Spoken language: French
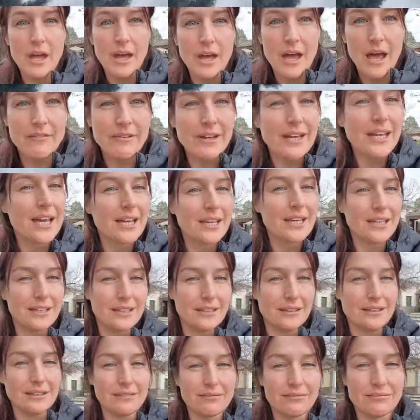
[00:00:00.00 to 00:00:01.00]
avec un guide.
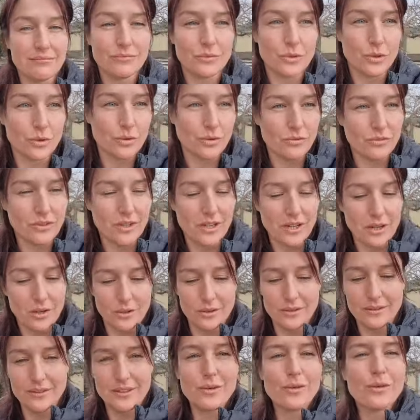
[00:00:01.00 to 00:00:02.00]
Donc on va
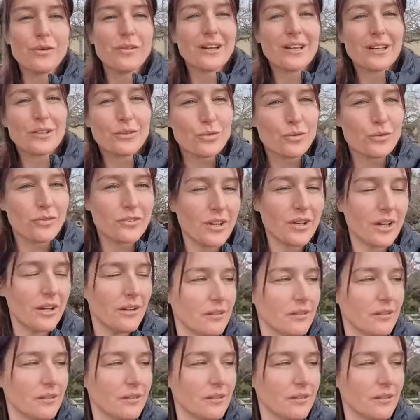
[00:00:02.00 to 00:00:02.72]
découvrir tout ça.